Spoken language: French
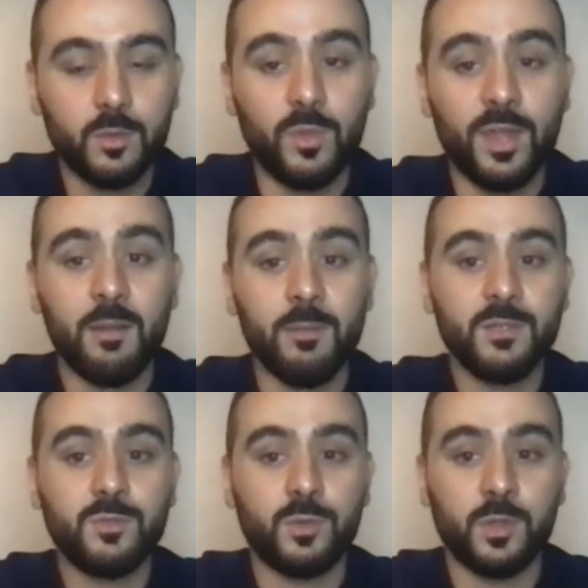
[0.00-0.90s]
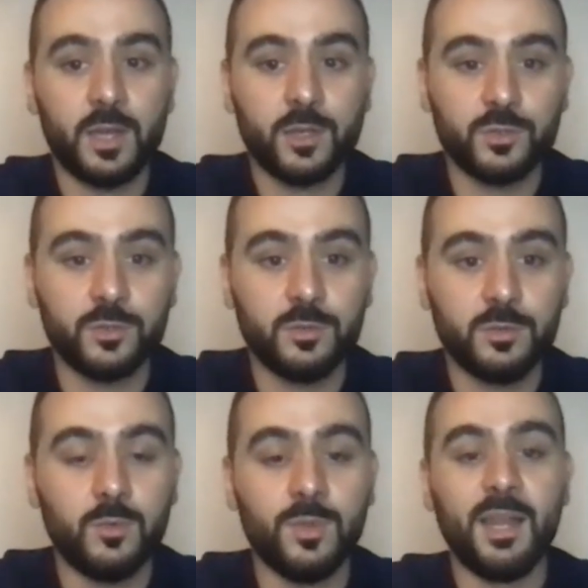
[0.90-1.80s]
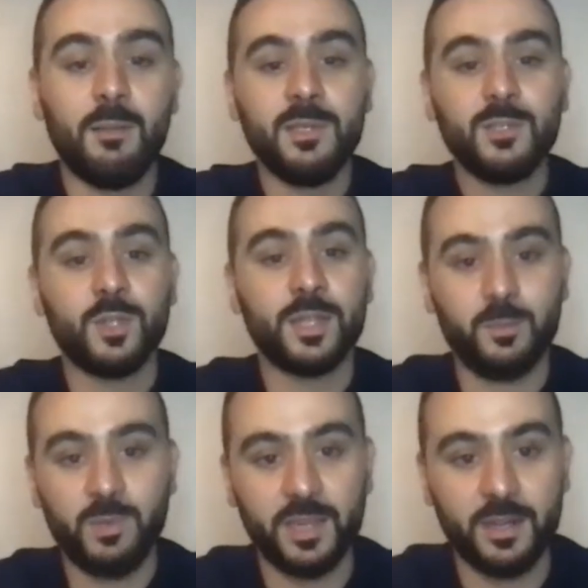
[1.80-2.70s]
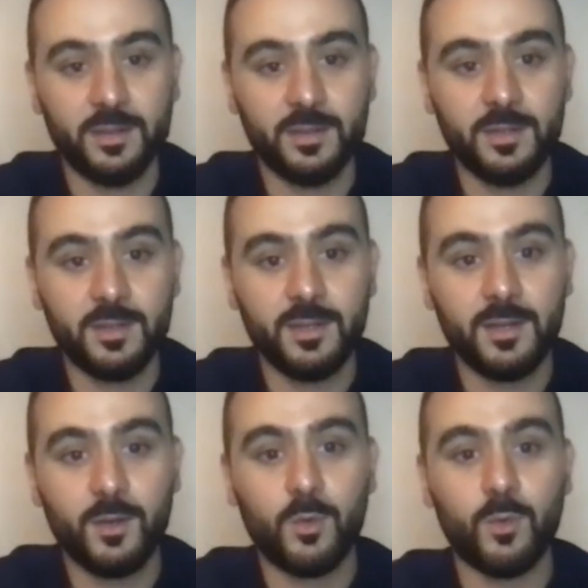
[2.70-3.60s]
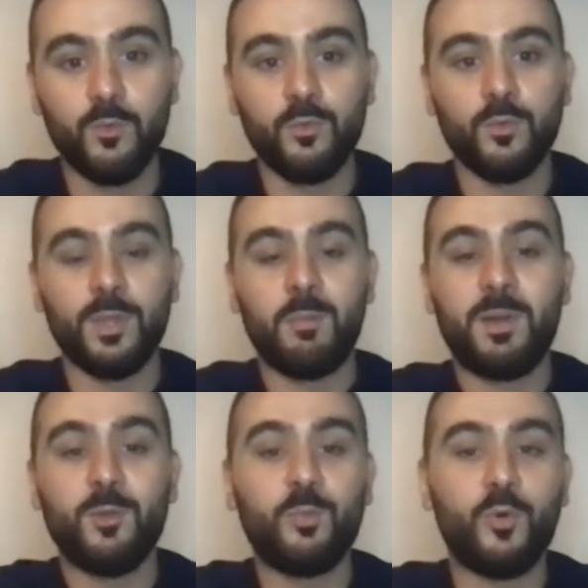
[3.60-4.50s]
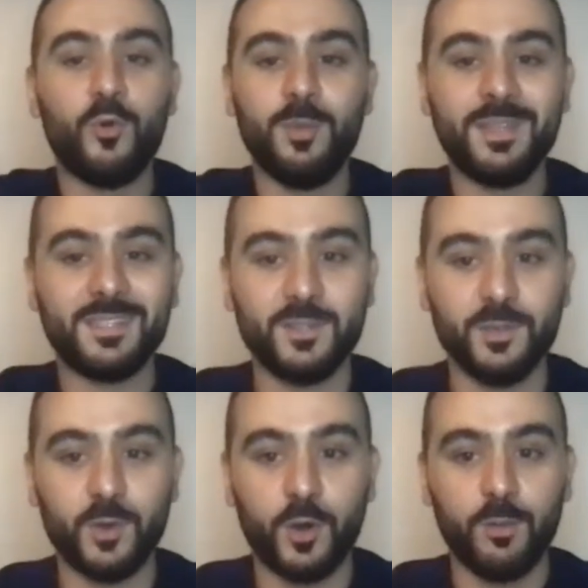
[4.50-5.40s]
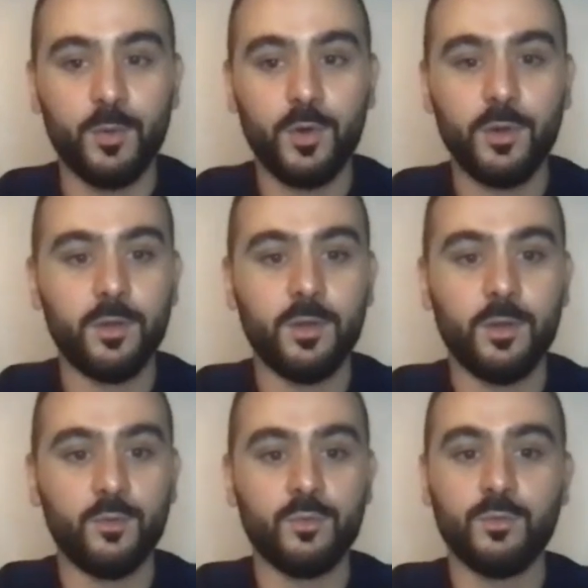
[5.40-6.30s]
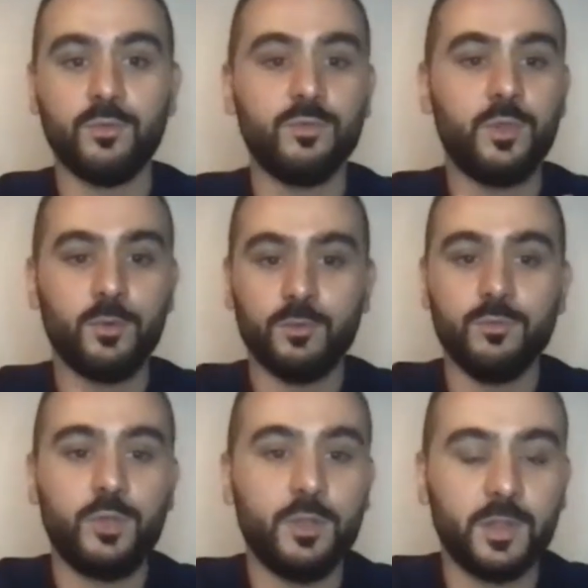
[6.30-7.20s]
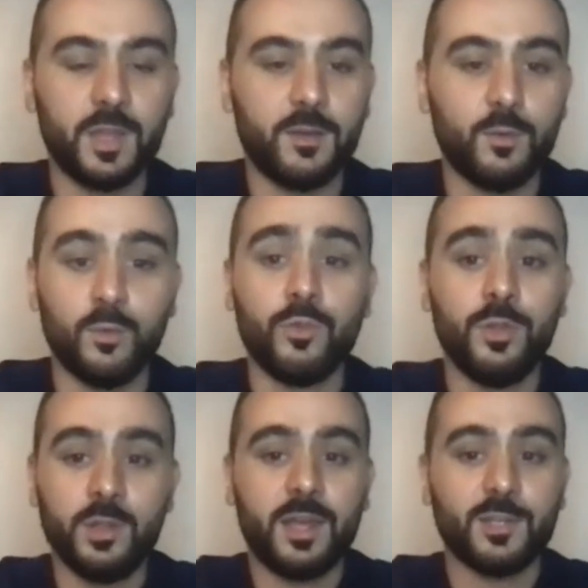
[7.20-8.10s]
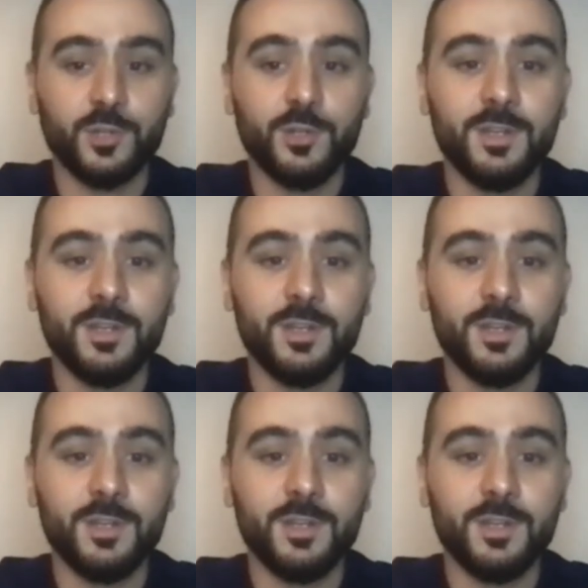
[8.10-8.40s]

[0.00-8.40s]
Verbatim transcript: a la main sur notre argent, on a la main sur notre capital. On n'a pas de promesse de rendement euh, où on, nous donne notre, on donne notre argent,